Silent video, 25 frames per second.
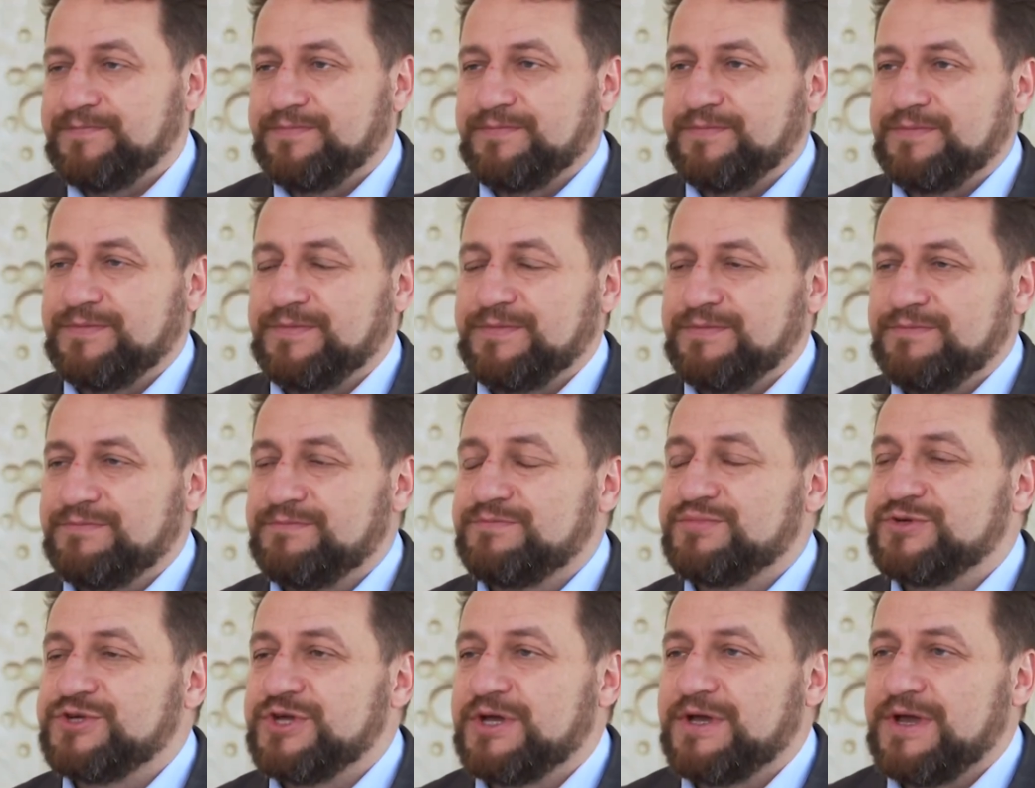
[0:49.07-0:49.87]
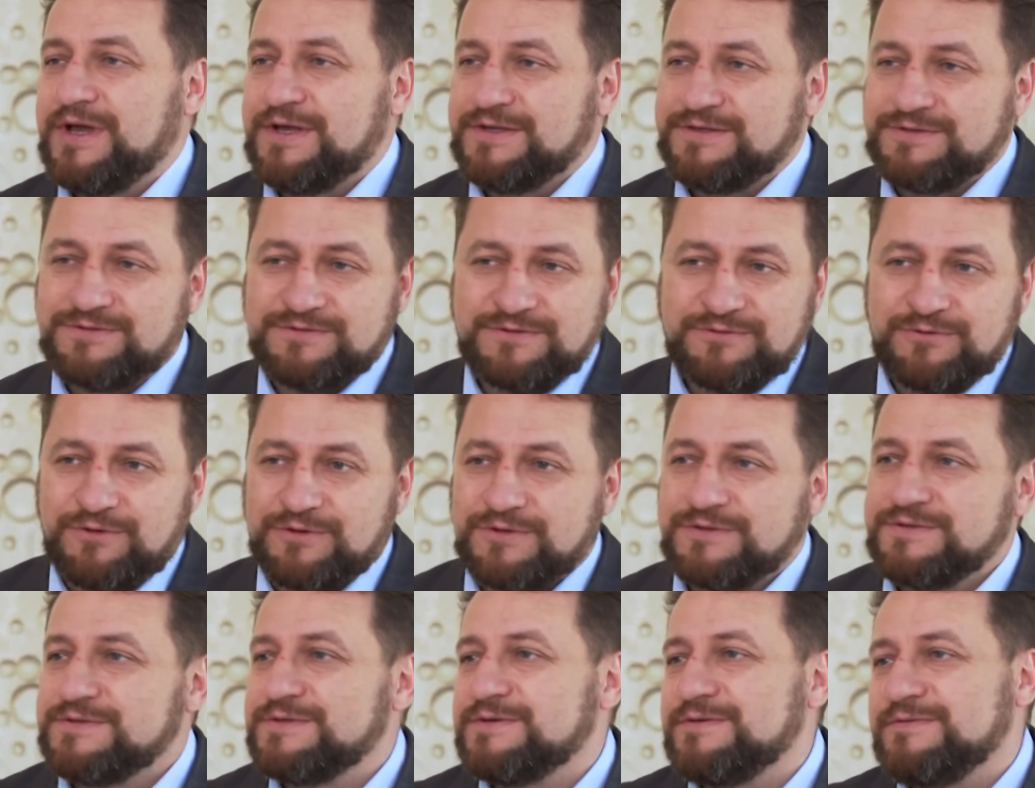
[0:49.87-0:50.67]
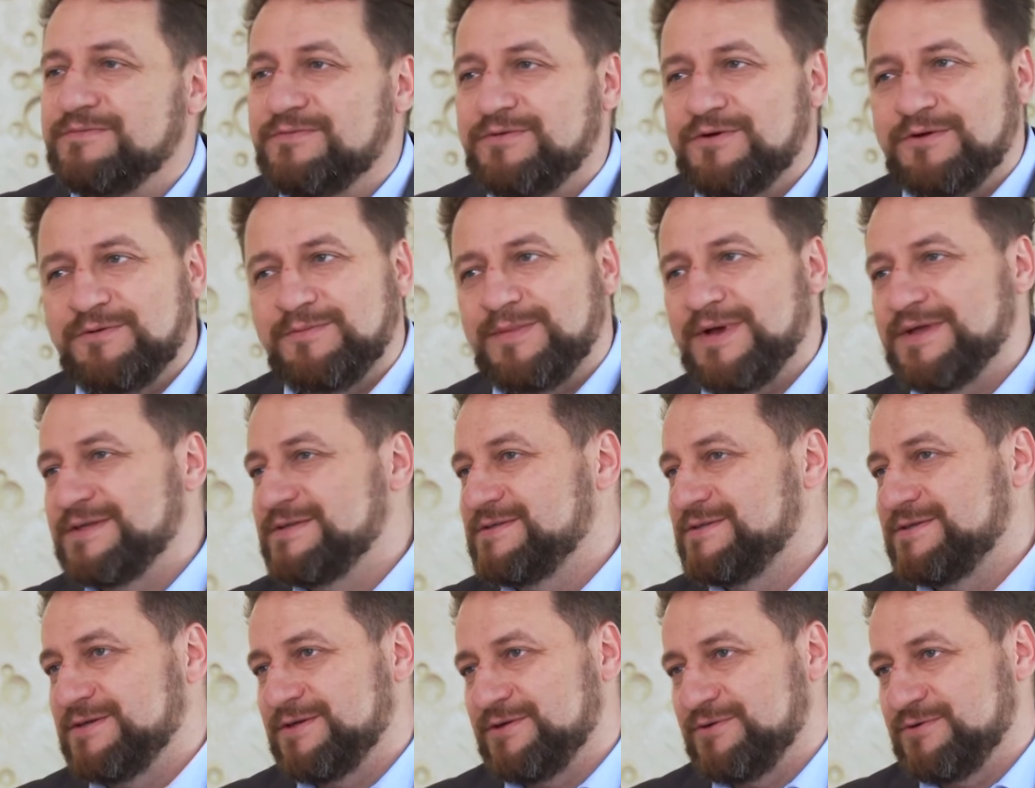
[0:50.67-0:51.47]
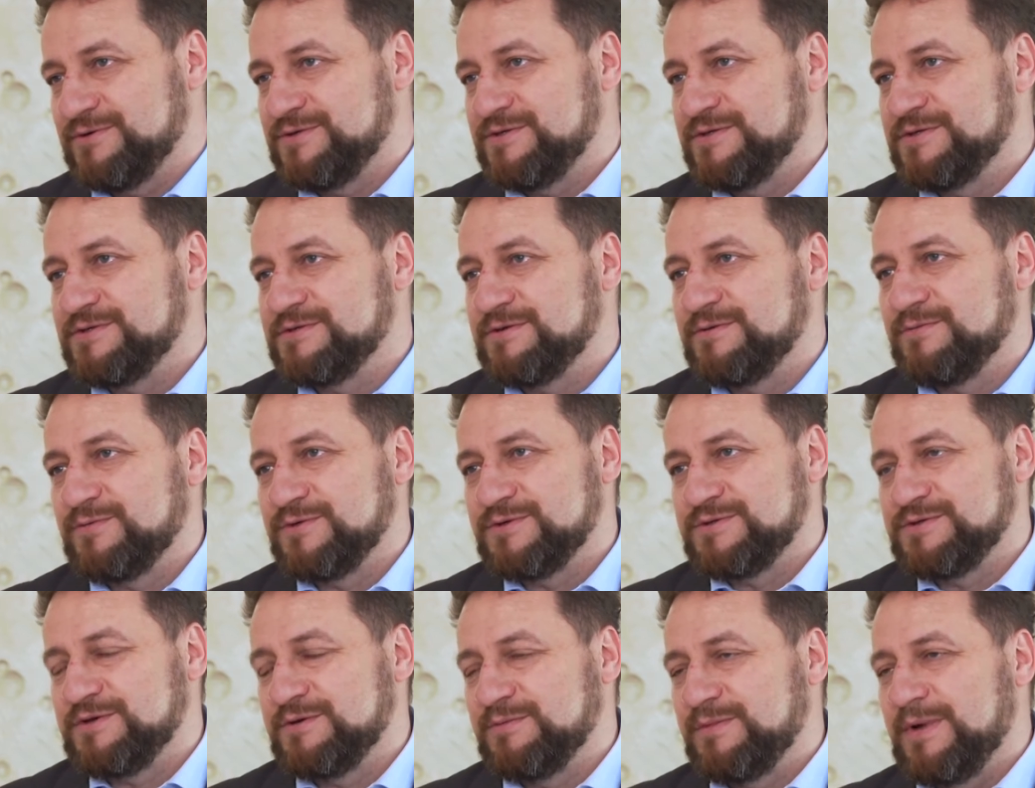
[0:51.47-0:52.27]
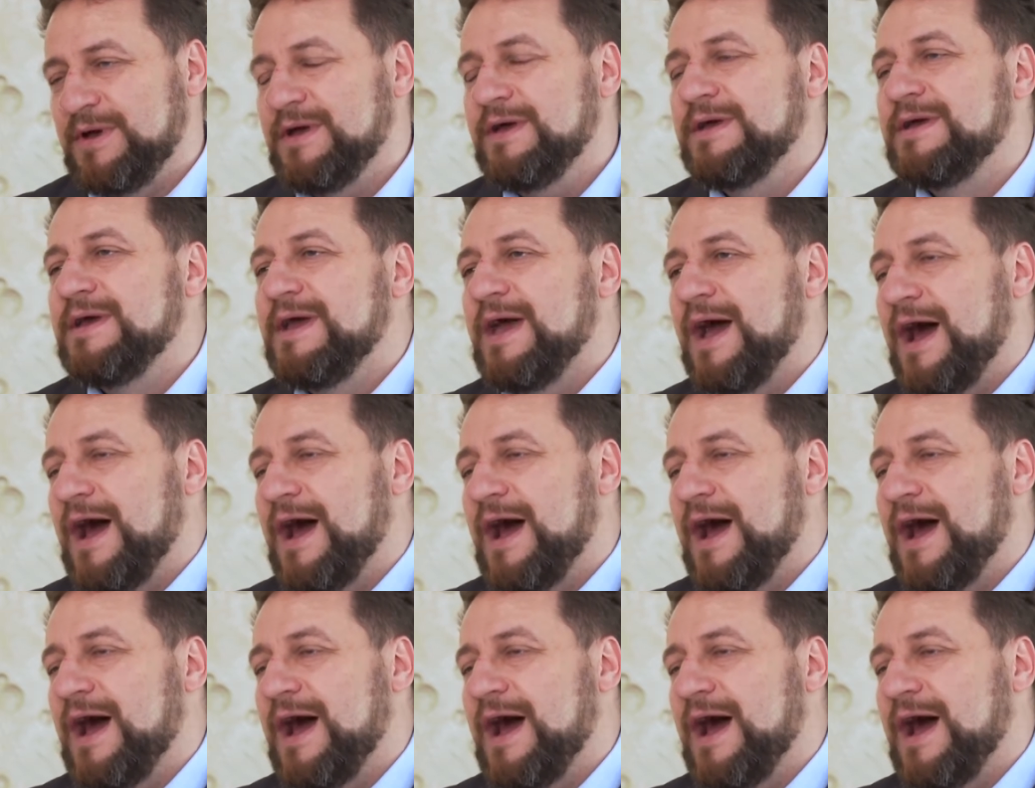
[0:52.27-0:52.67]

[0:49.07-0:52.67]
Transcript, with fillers: Mm, przekazujący informacje rodzicom osoba,